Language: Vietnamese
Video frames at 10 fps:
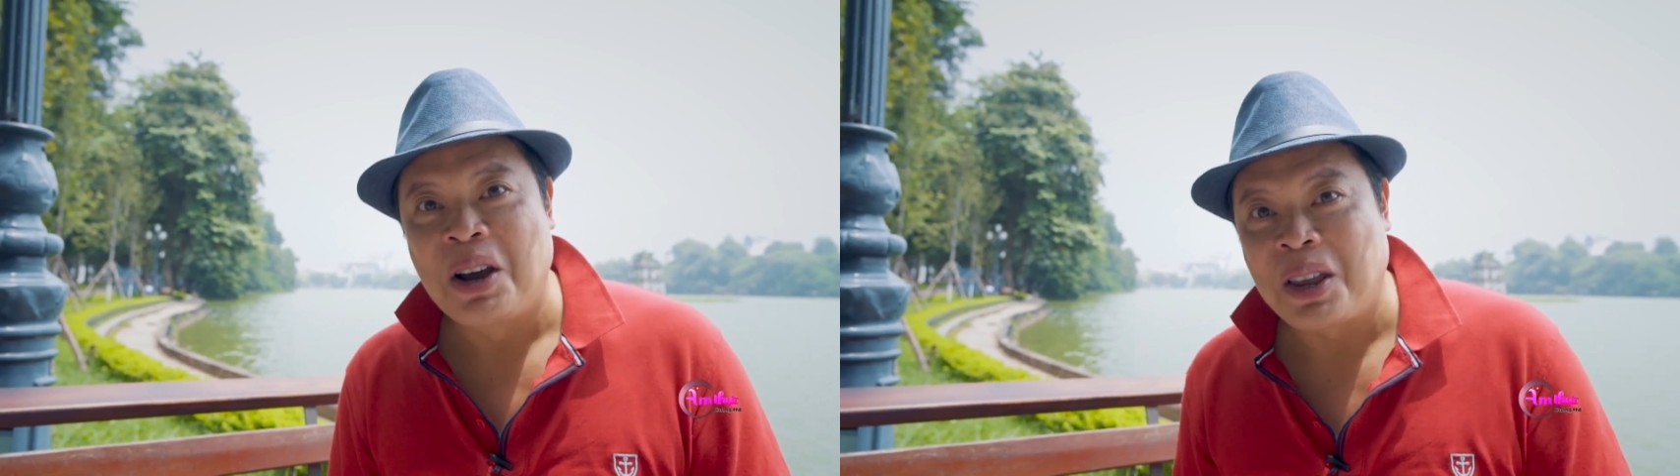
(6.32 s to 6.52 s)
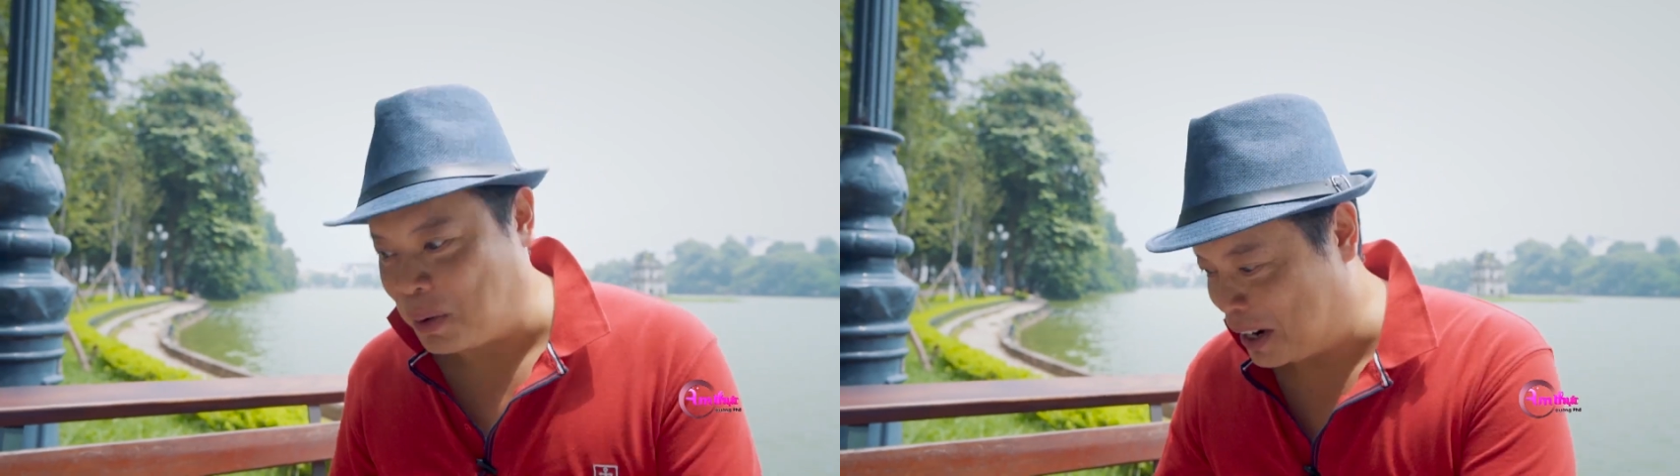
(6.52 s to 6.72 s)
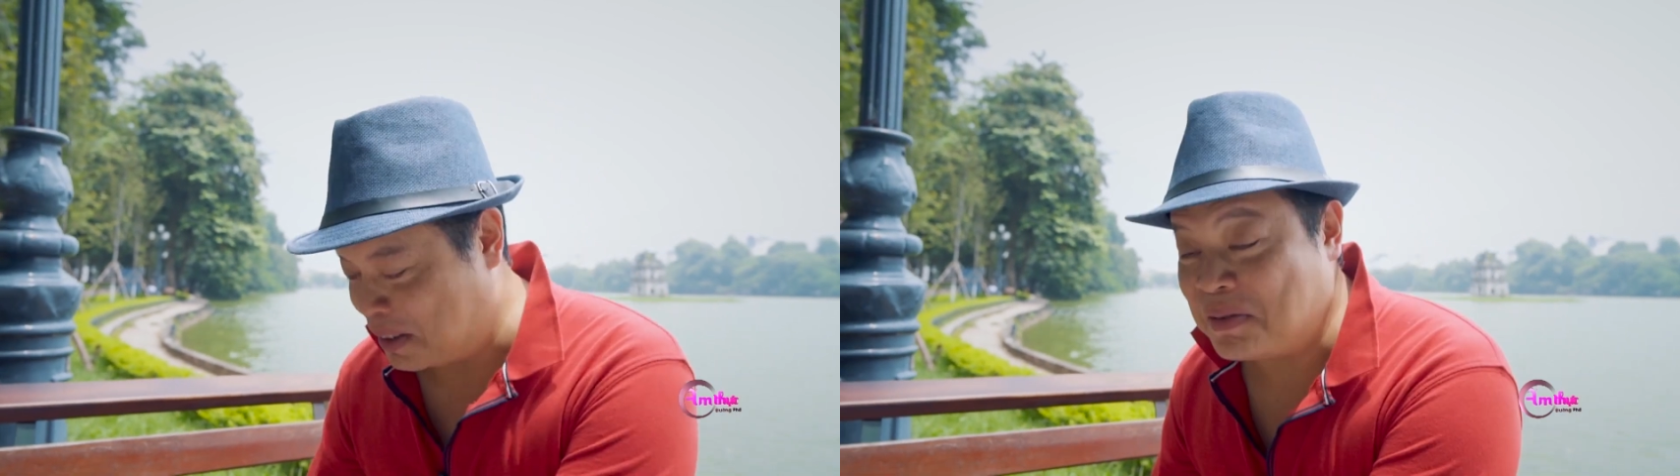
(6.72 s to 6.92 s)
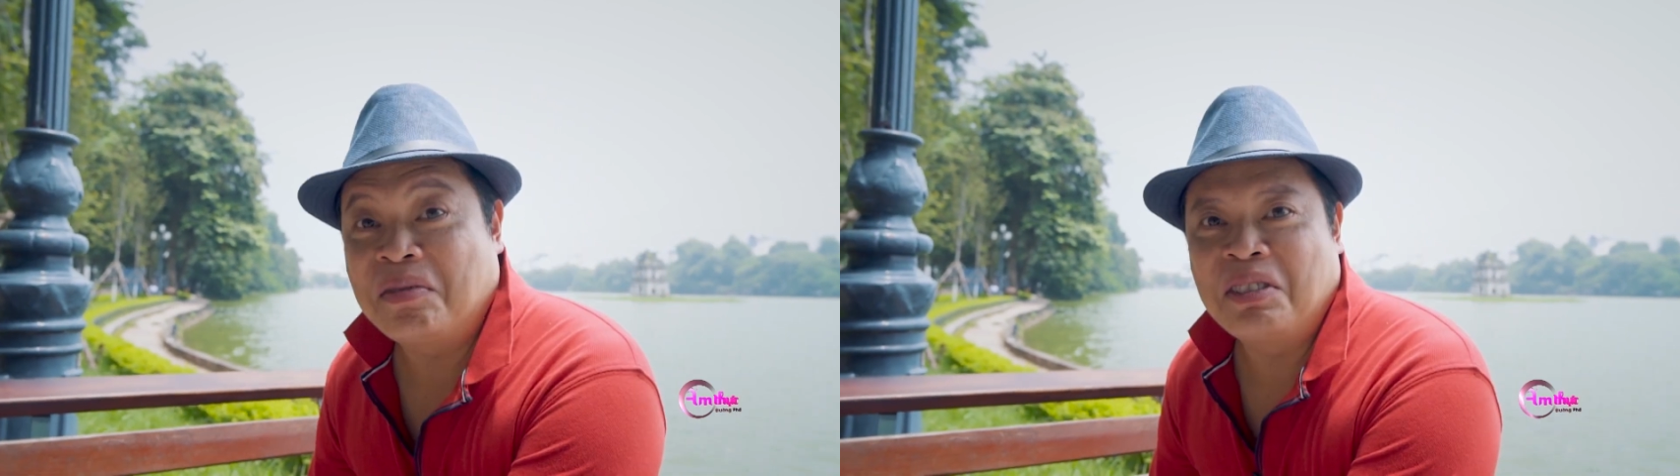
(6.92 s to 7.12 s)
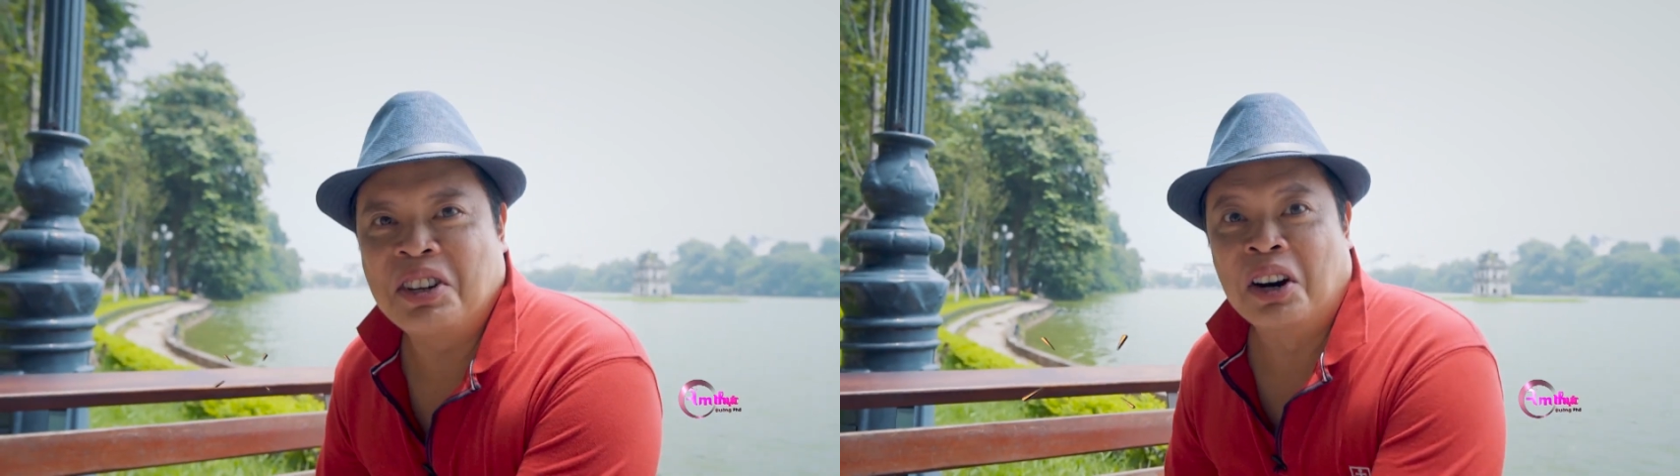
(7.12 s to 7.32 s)
Giống khi
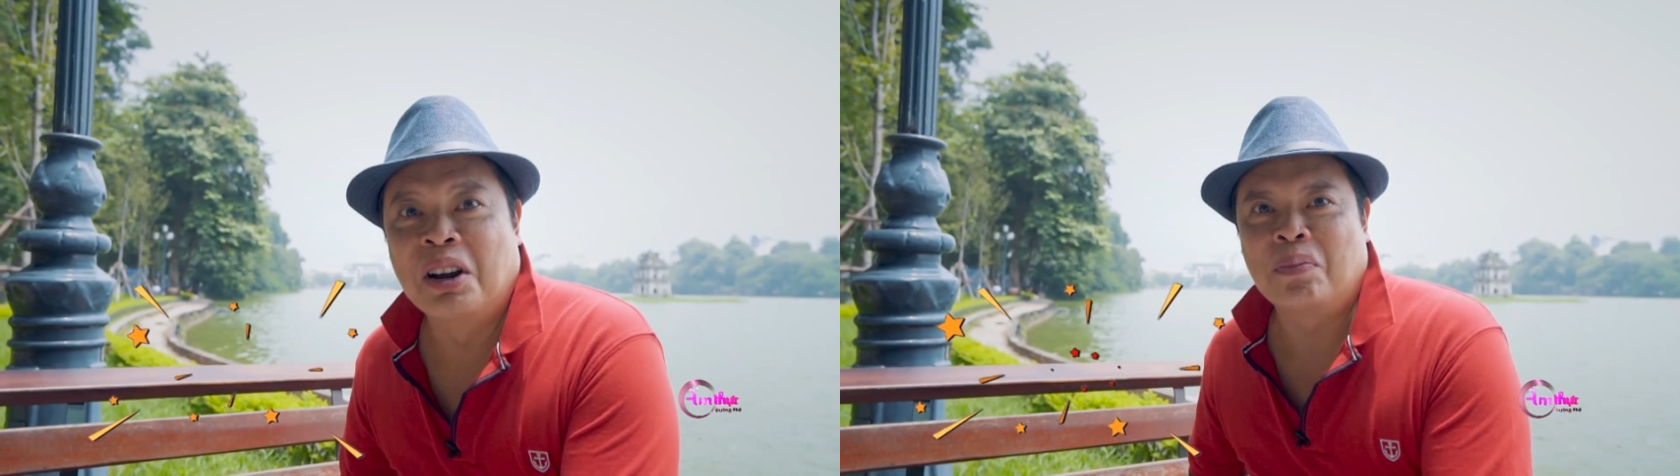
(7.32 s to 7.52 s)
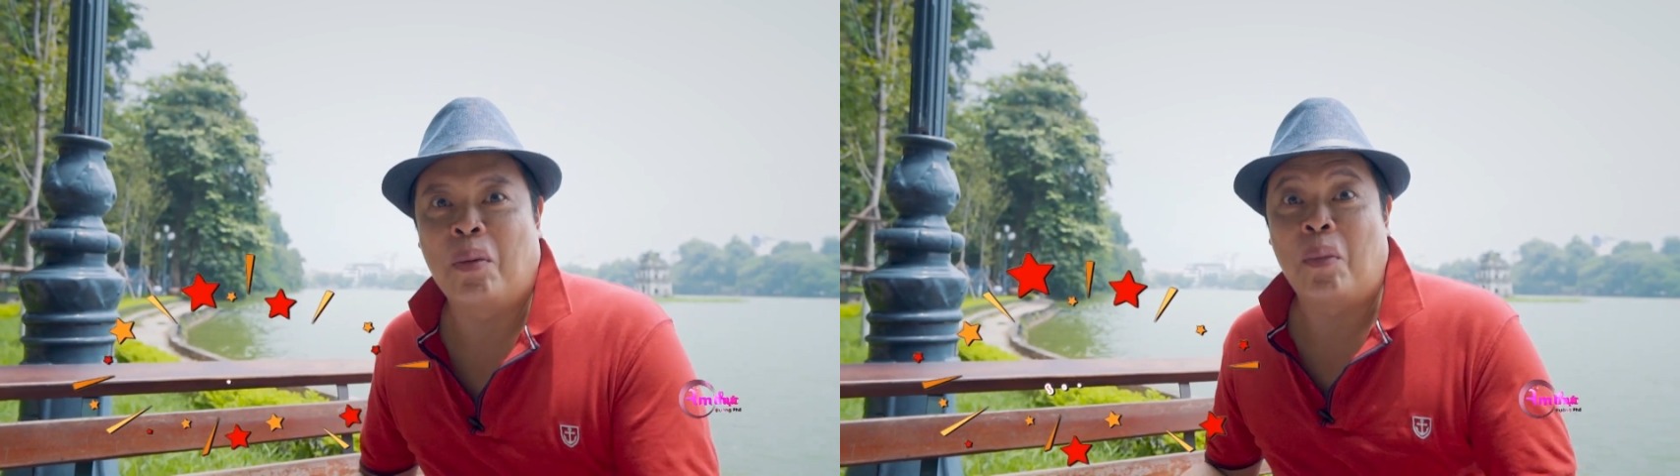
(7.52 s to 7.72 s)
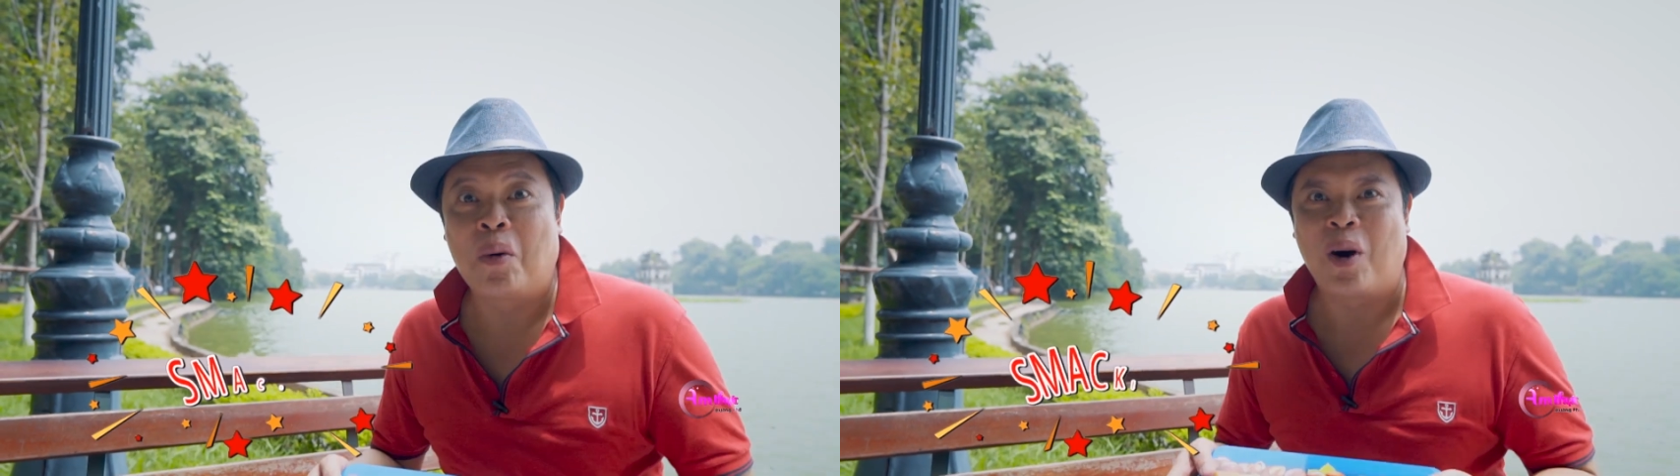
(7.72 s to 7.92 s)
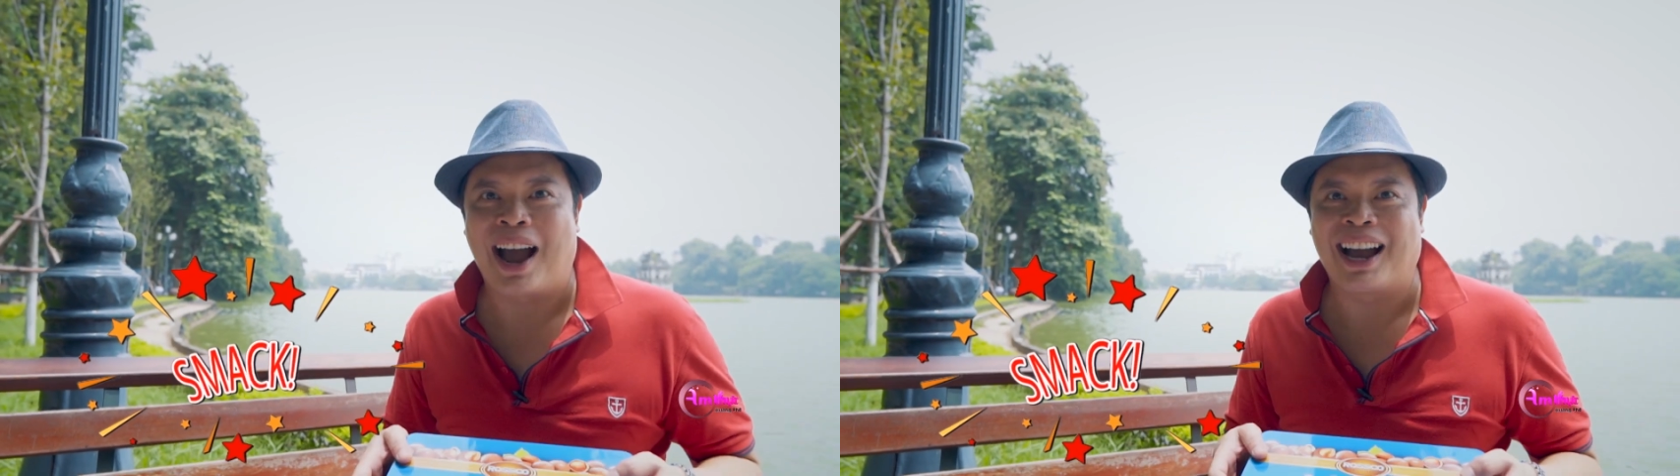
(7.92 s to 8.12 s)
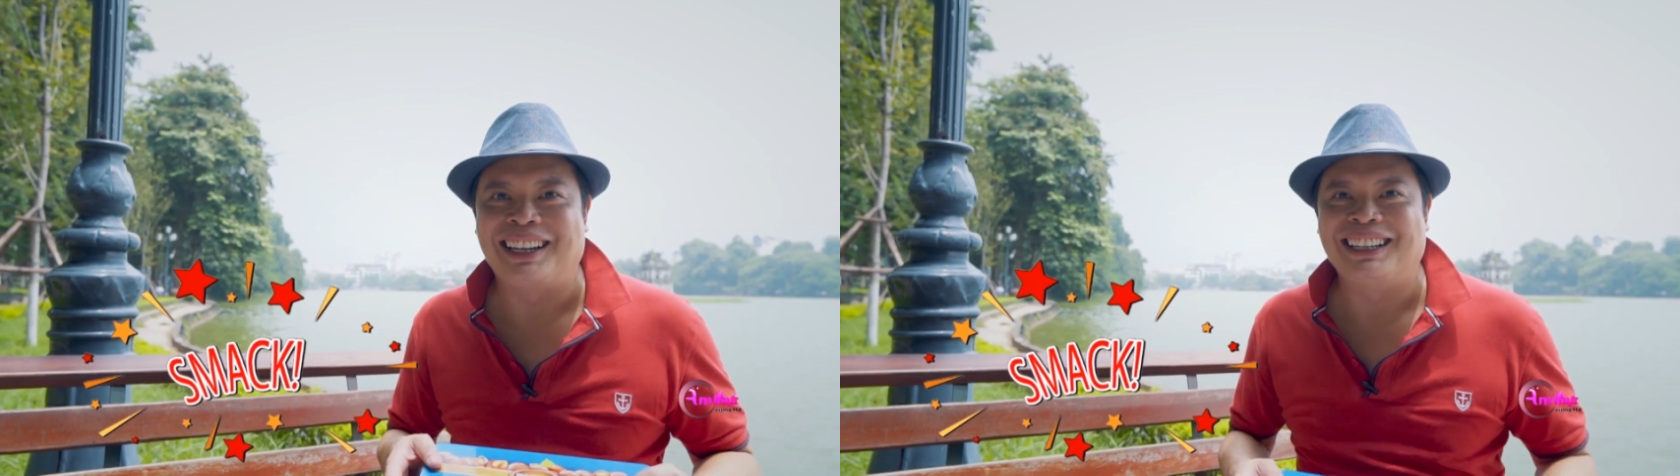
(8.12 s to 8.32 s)
nhận được một món
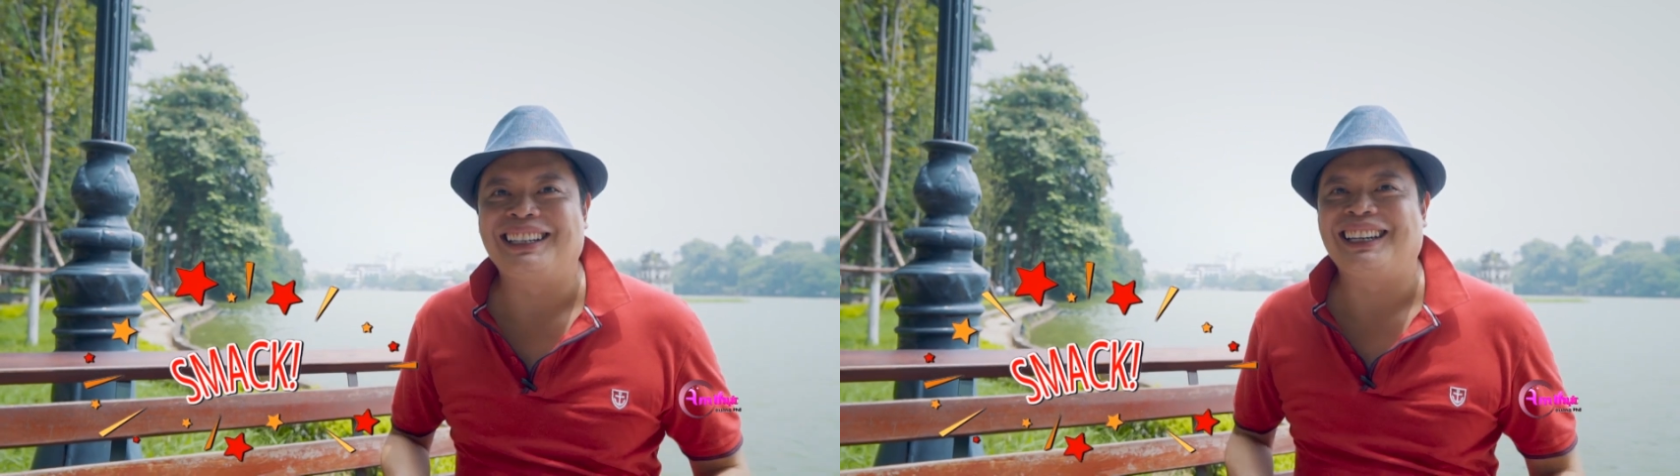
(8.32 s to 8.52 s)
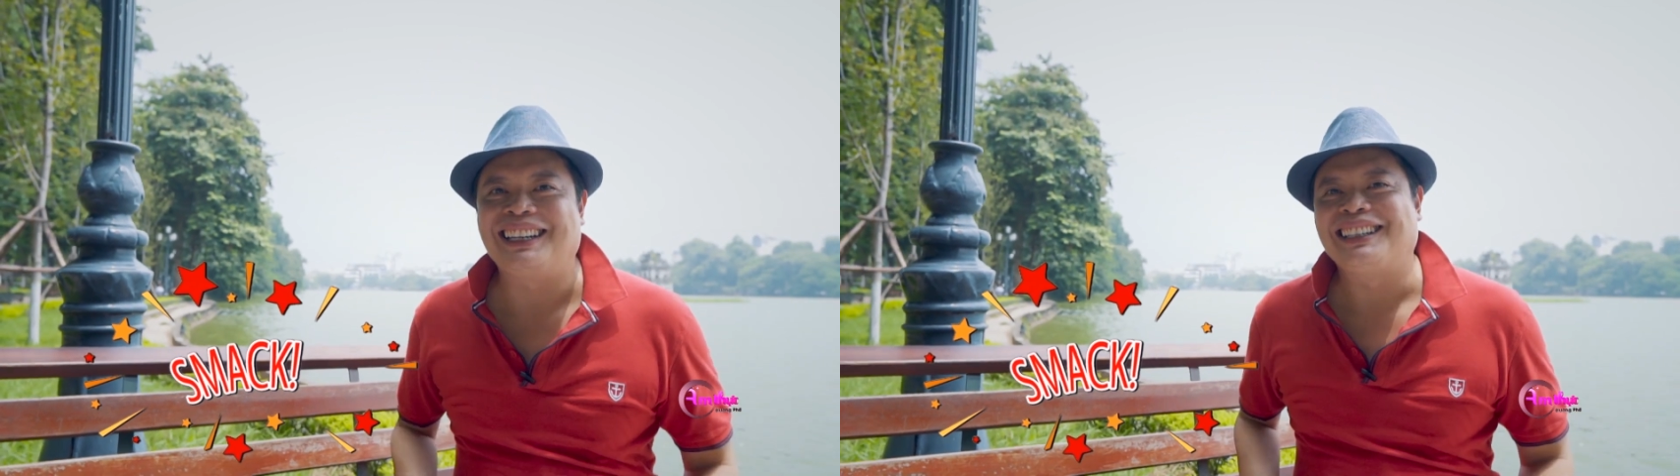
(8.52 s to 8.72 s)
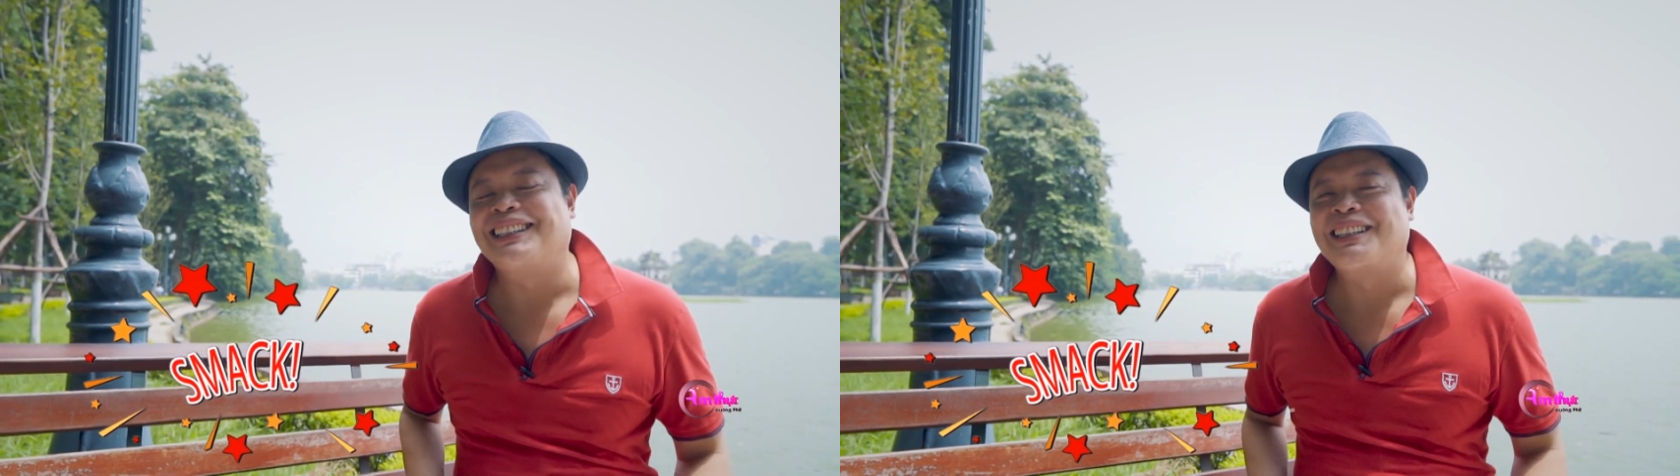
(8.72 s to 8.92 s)
quà vậy, ha,